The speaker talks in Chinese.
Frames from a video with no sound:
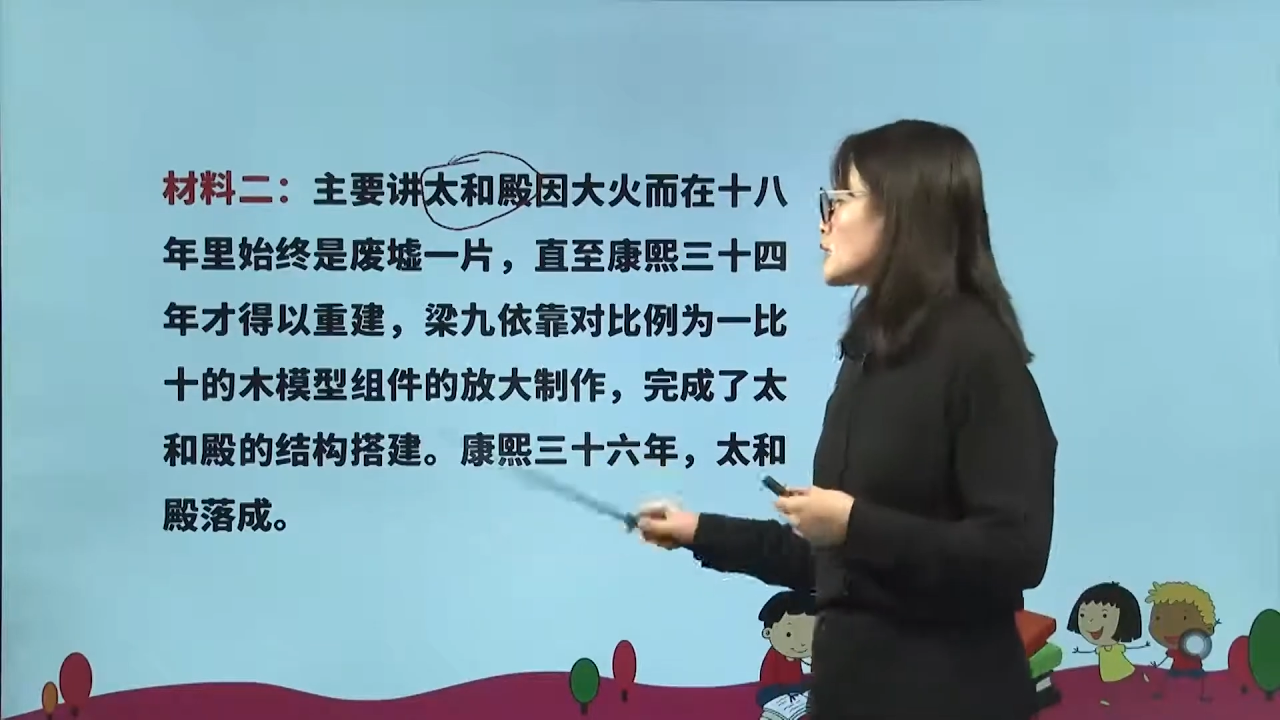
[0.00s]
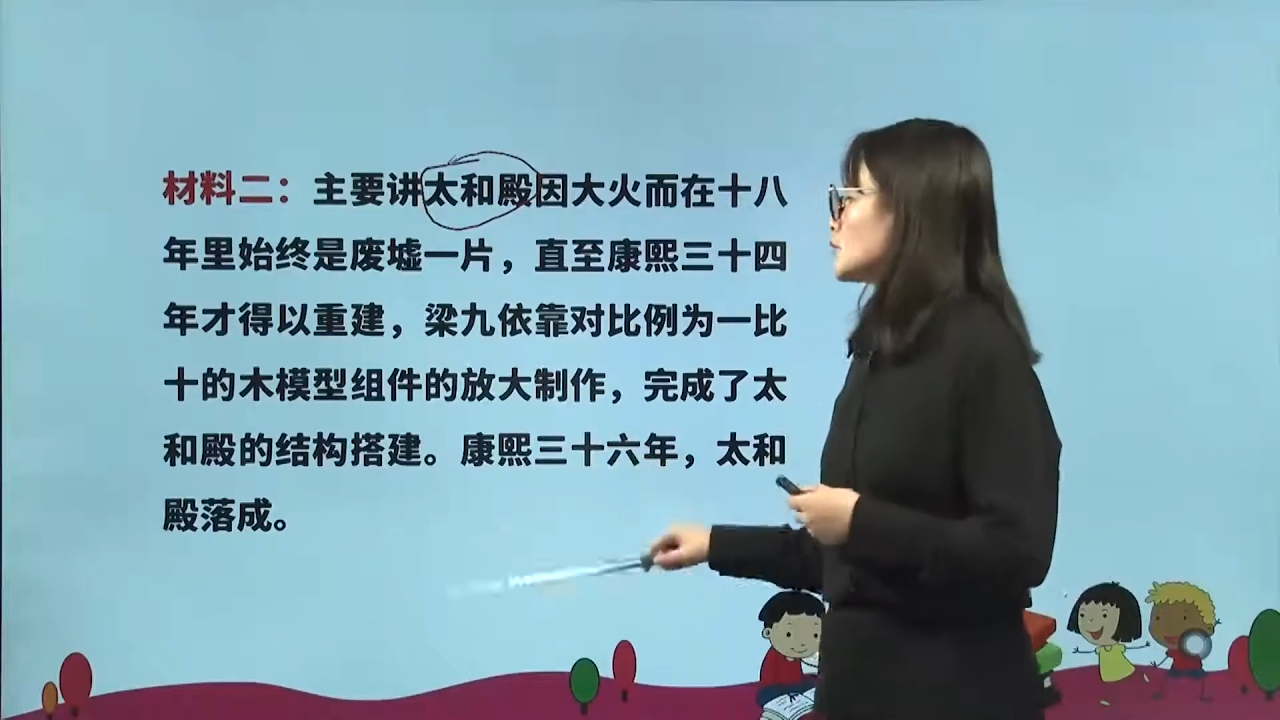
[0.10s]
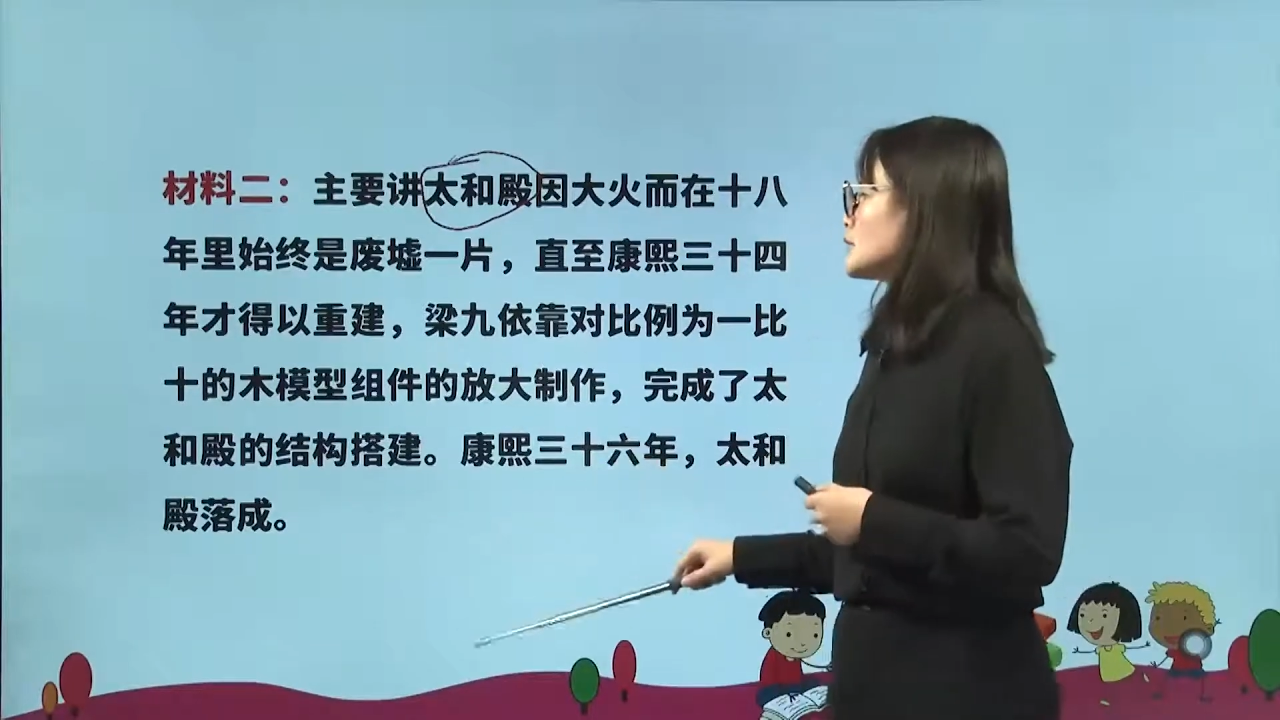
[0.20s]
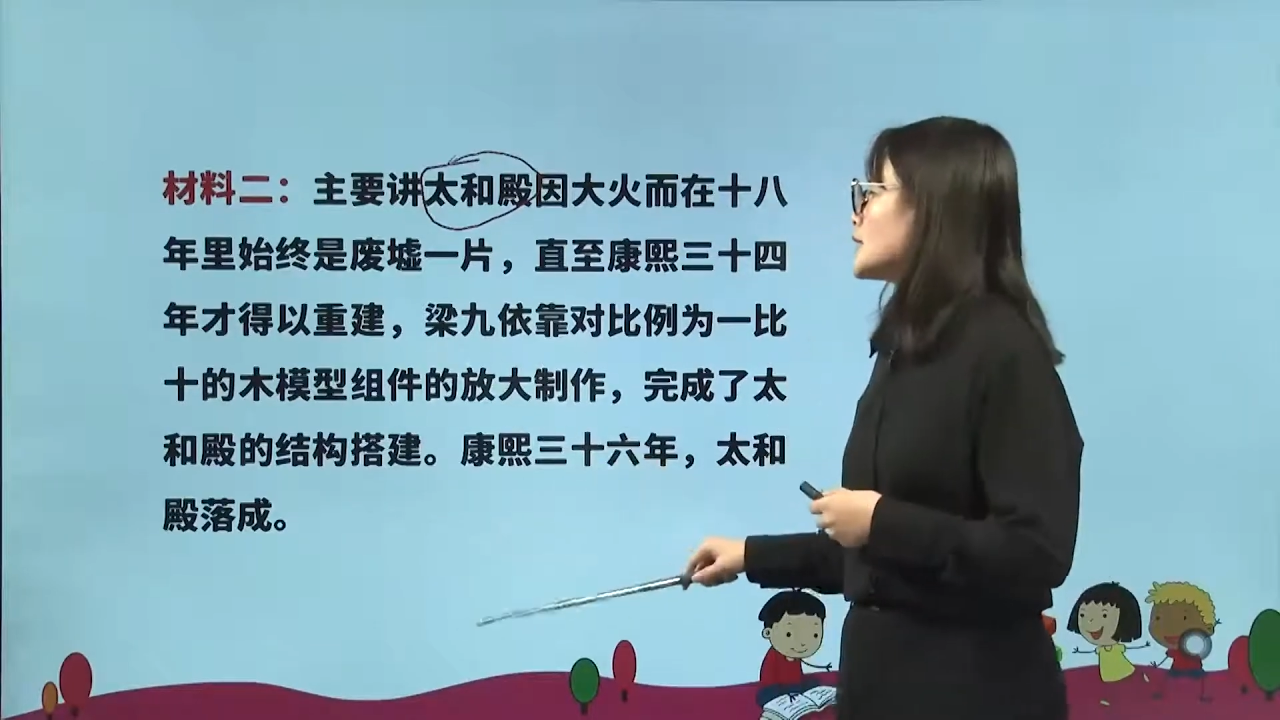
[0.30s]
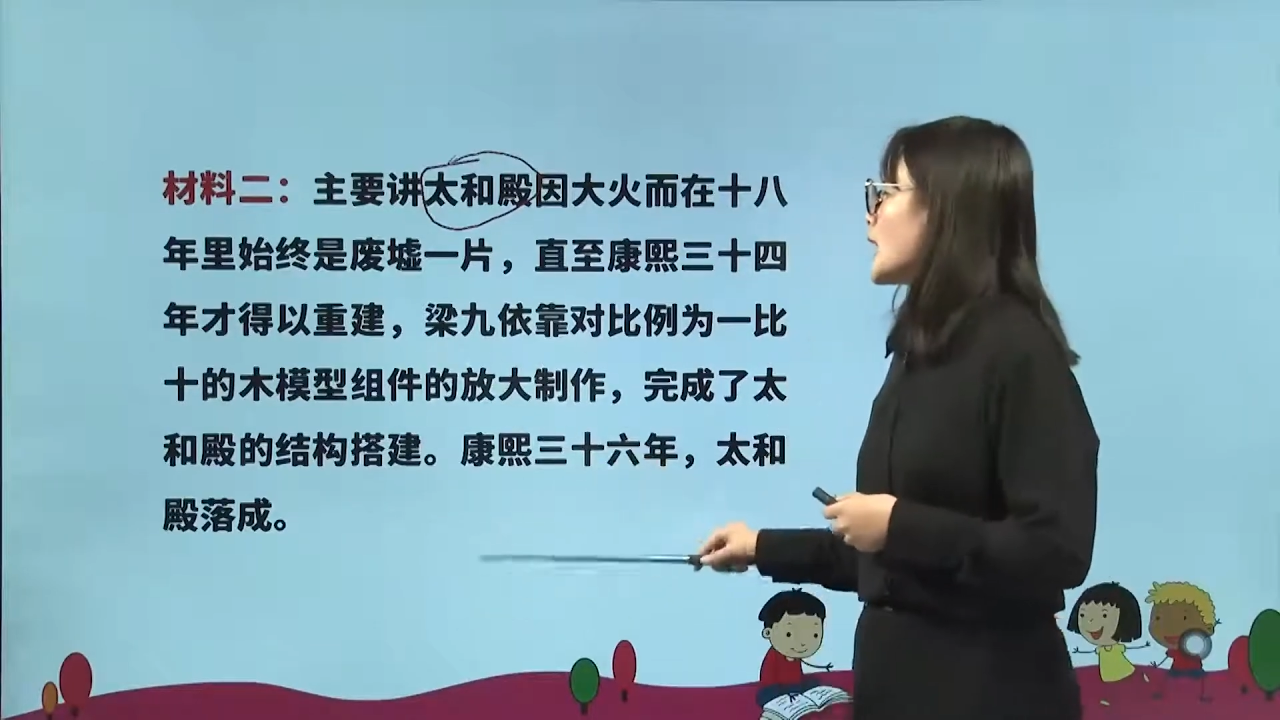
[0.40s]

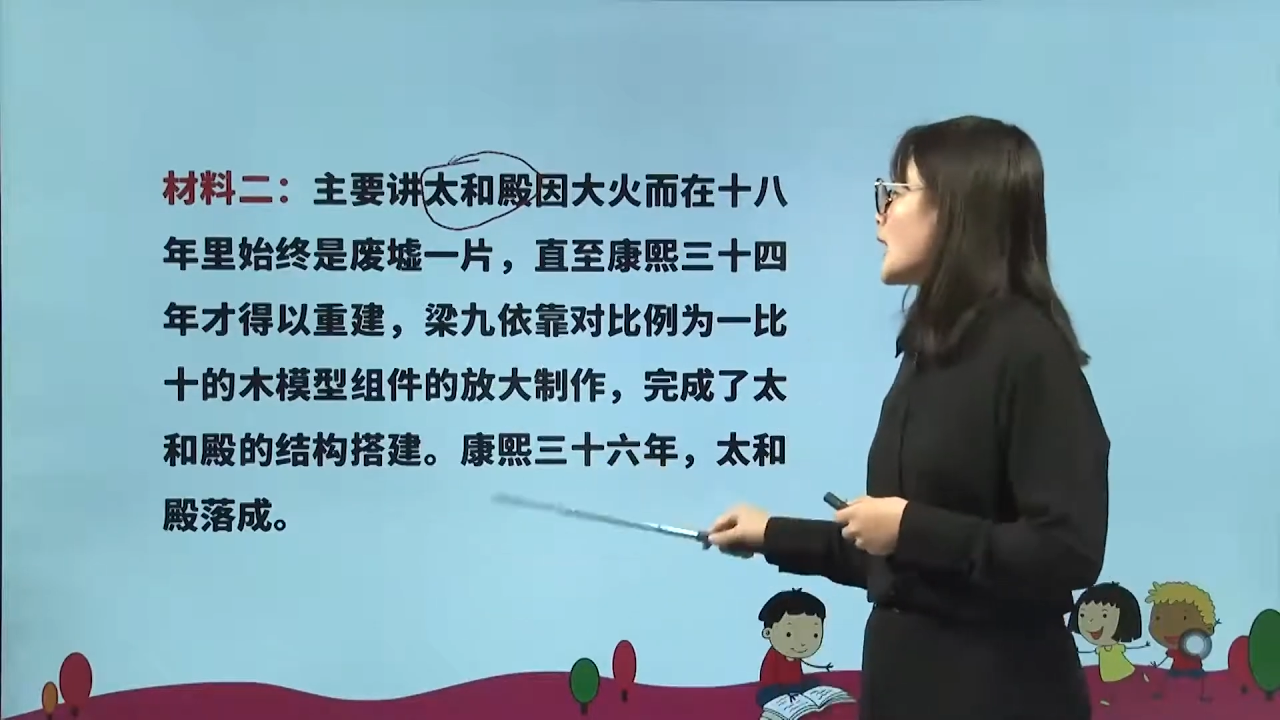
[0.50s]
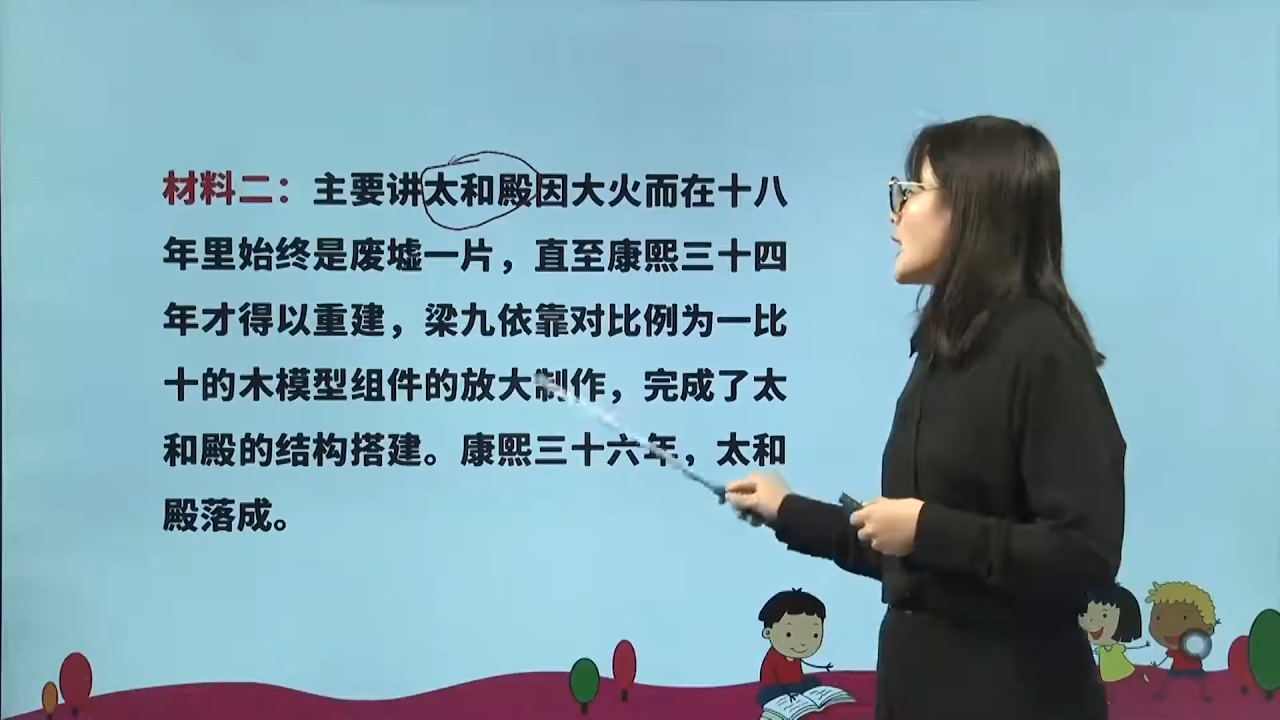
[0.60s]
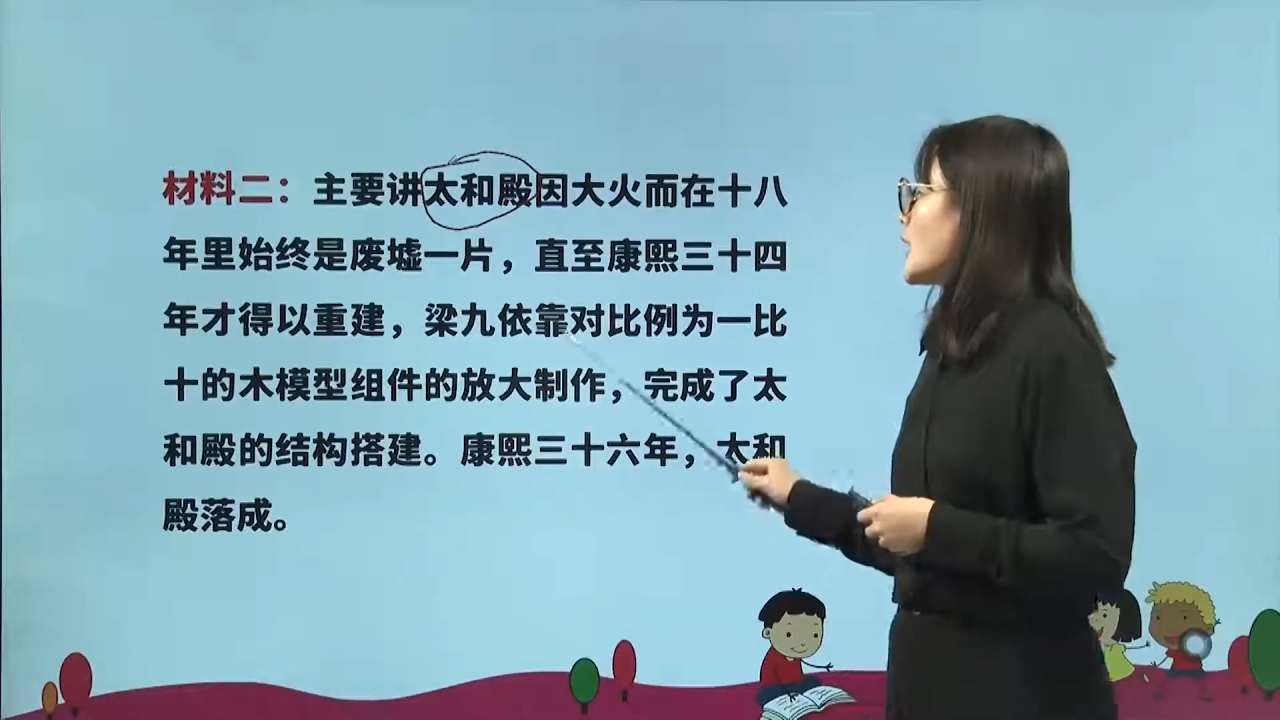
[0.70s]
重建。